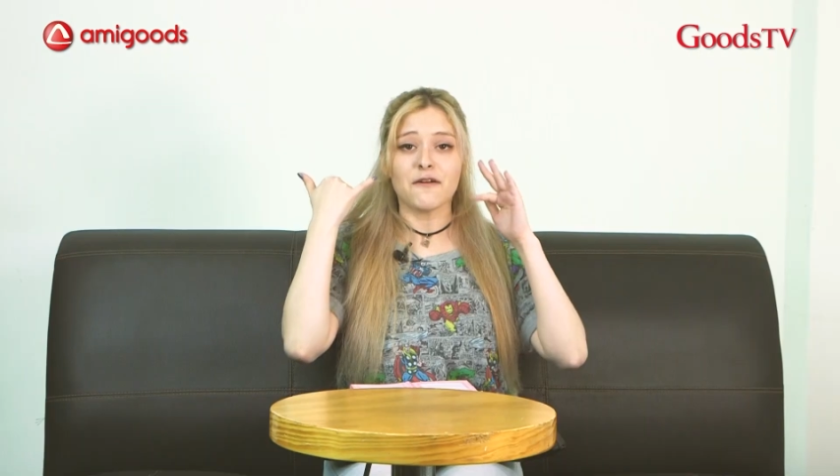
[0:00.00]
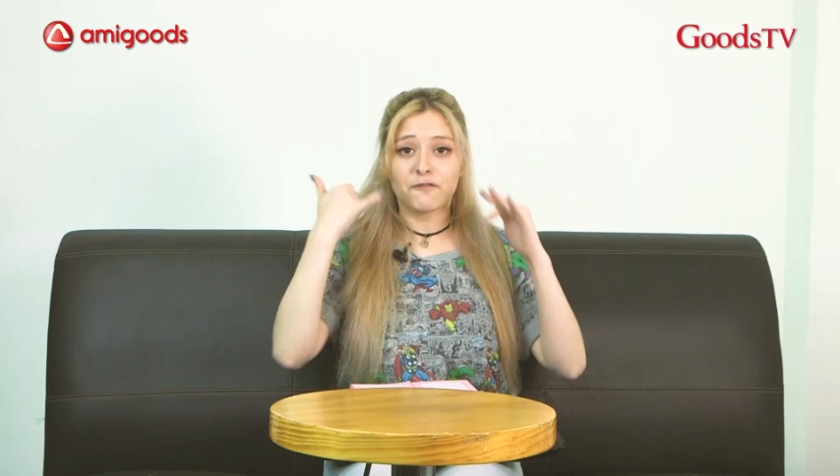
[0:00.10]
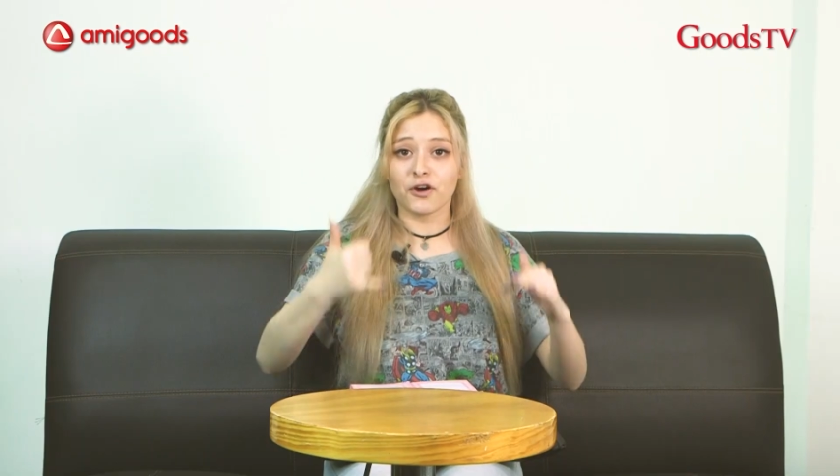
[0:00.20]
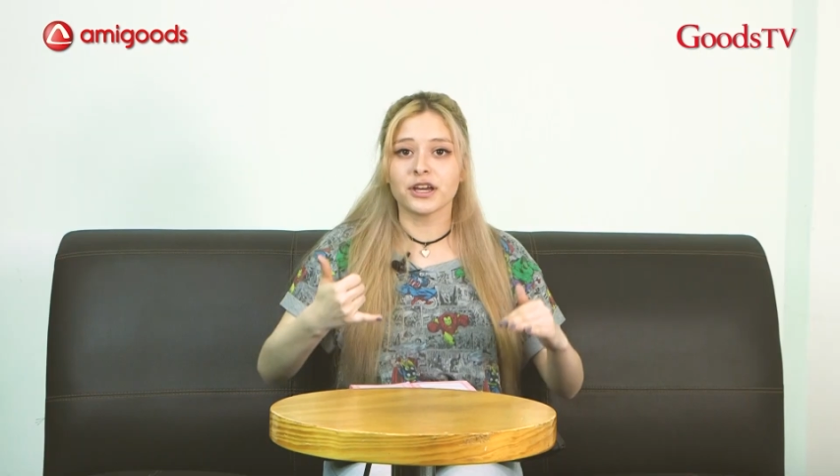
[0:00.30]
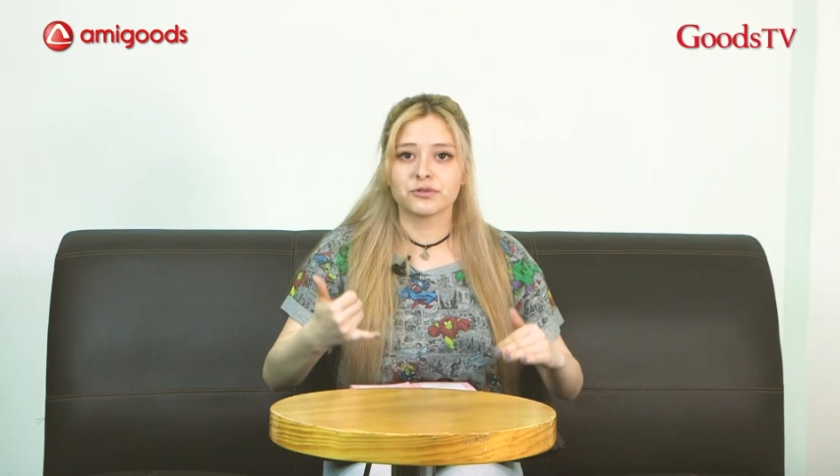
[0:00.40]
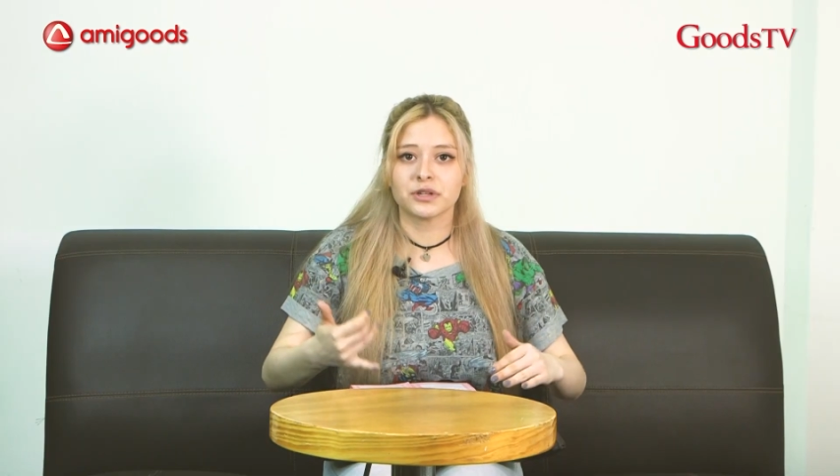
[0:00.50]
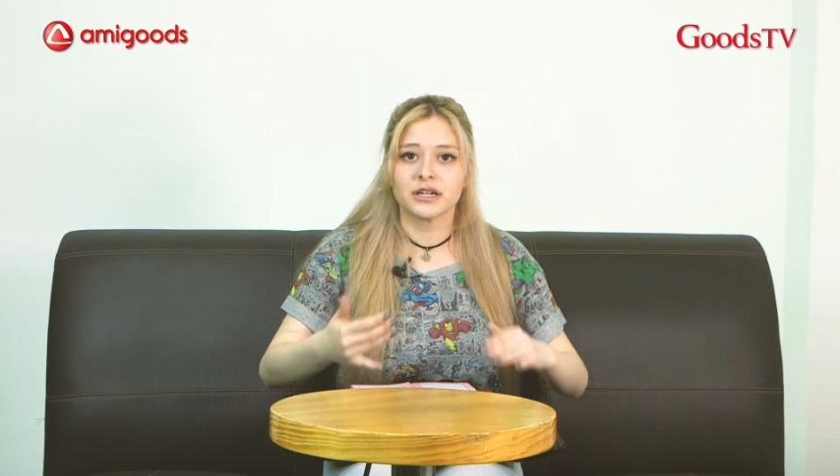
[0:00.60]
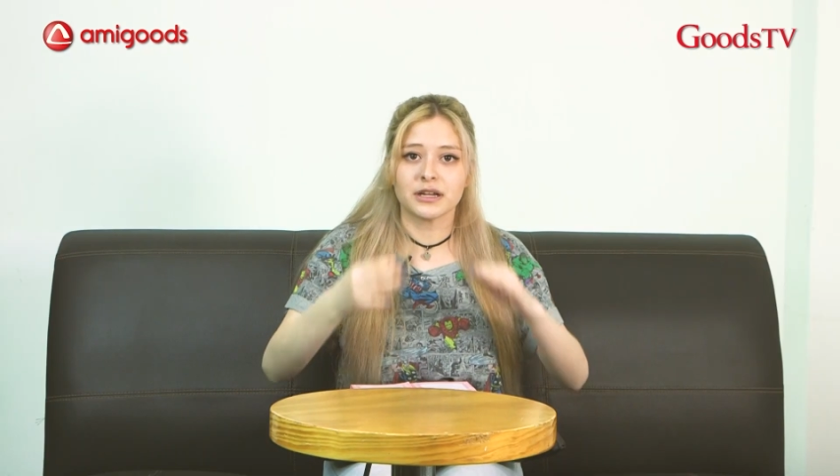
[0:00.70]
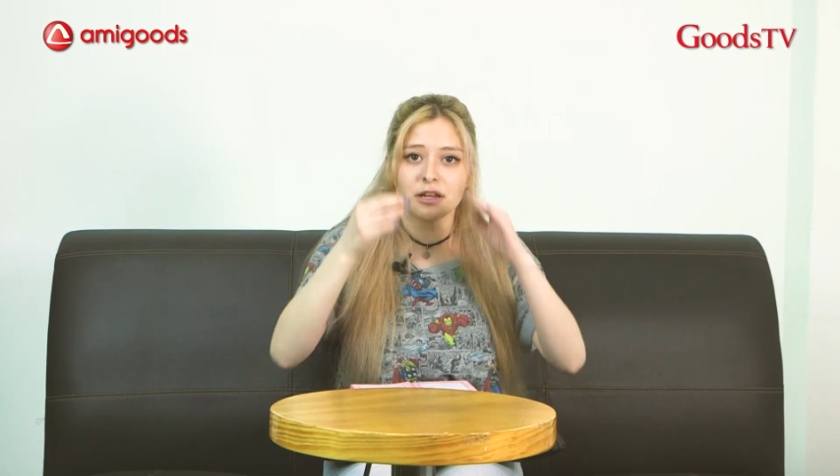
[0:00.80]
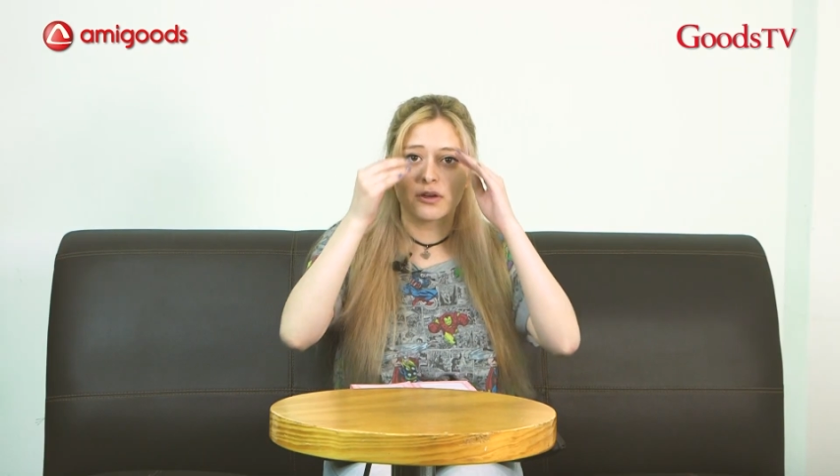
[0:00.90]
Voy a
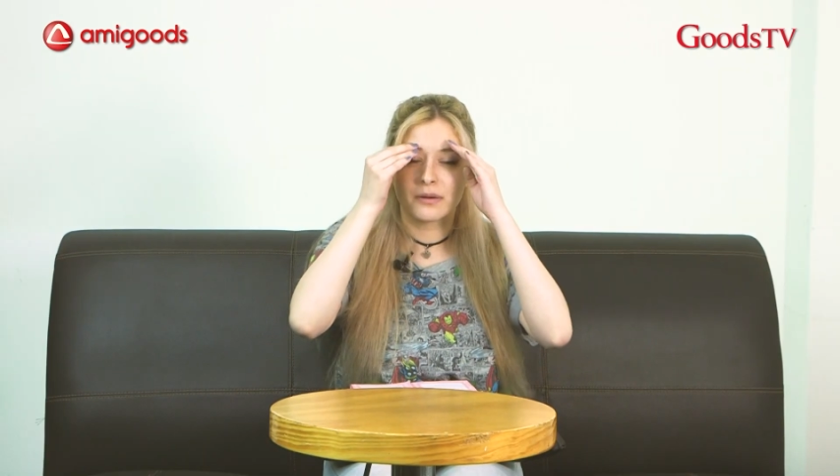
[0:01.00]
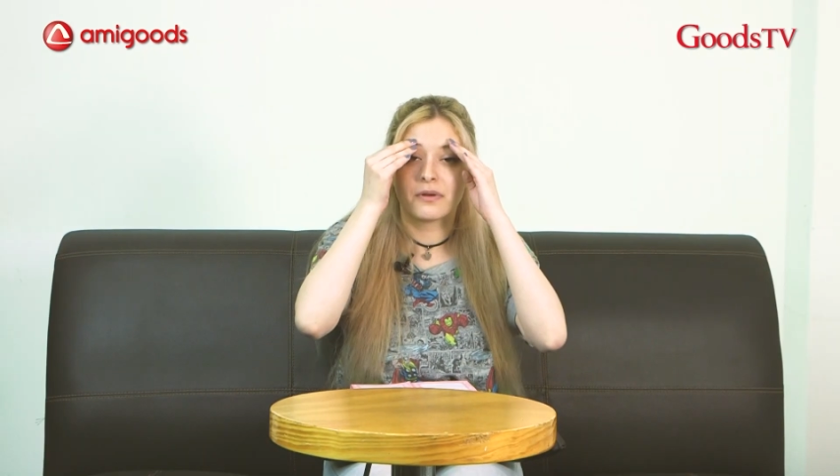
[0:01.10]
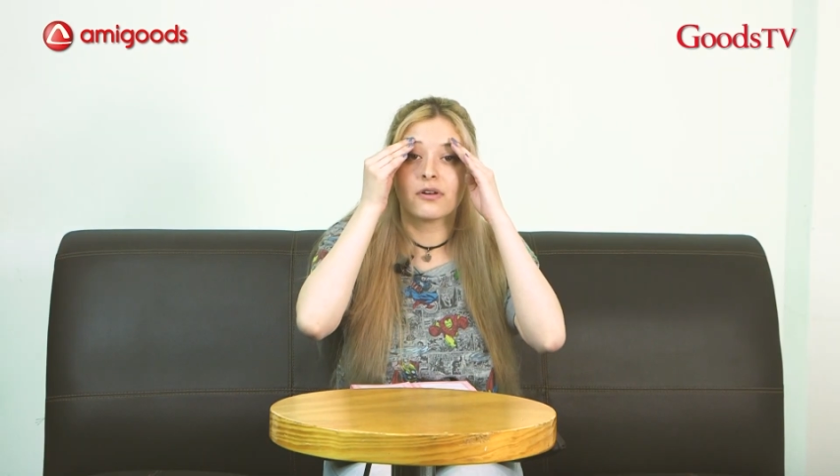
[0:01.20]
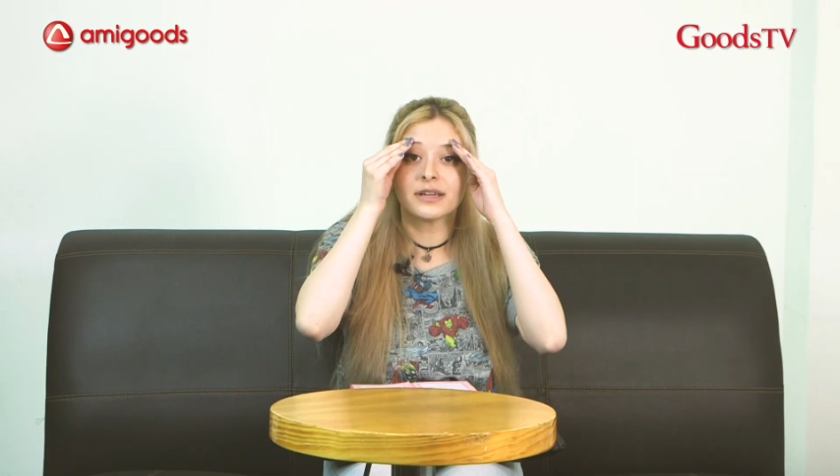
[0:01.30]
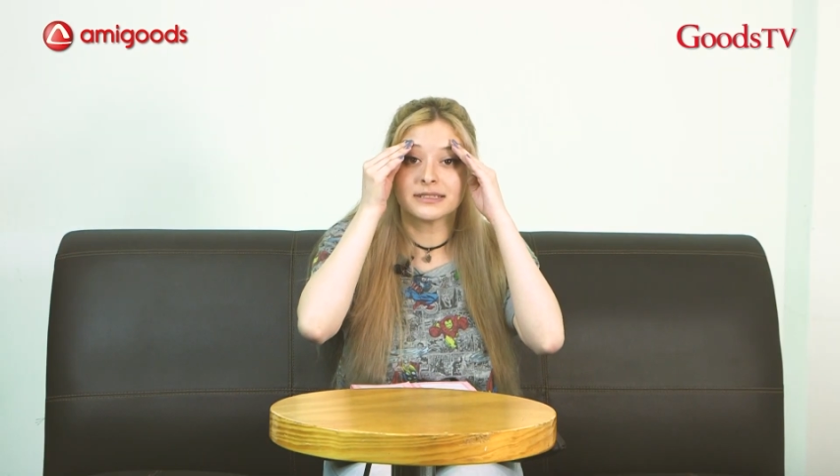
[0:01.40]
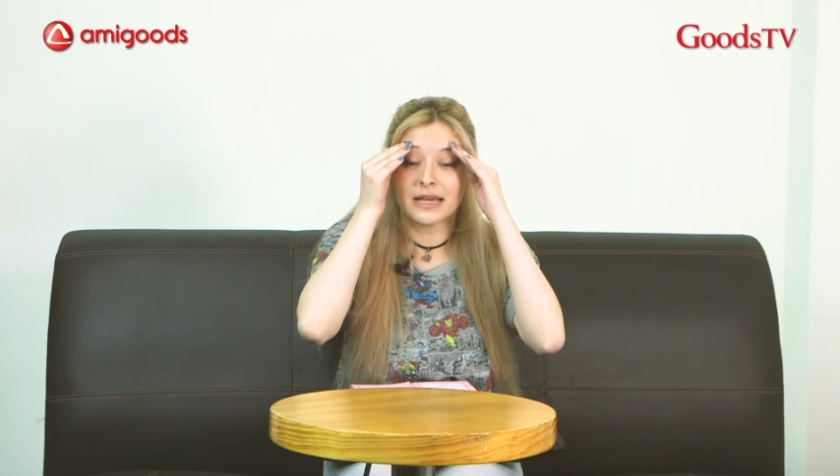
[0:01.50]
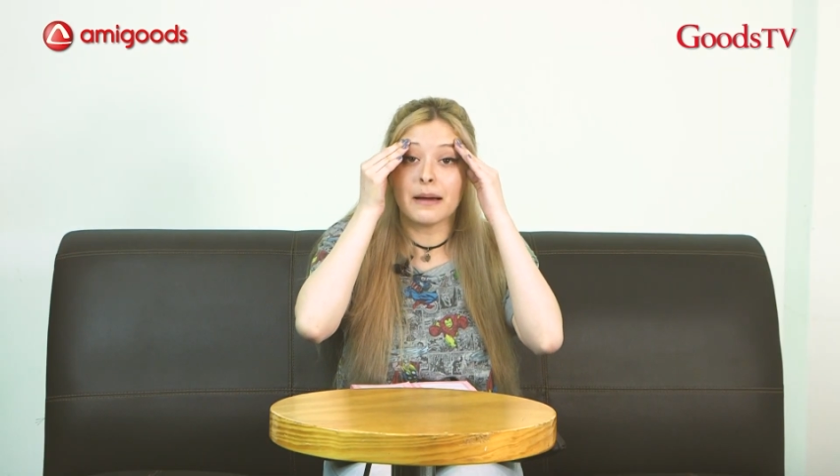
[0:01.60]
Twitter y lo que veo es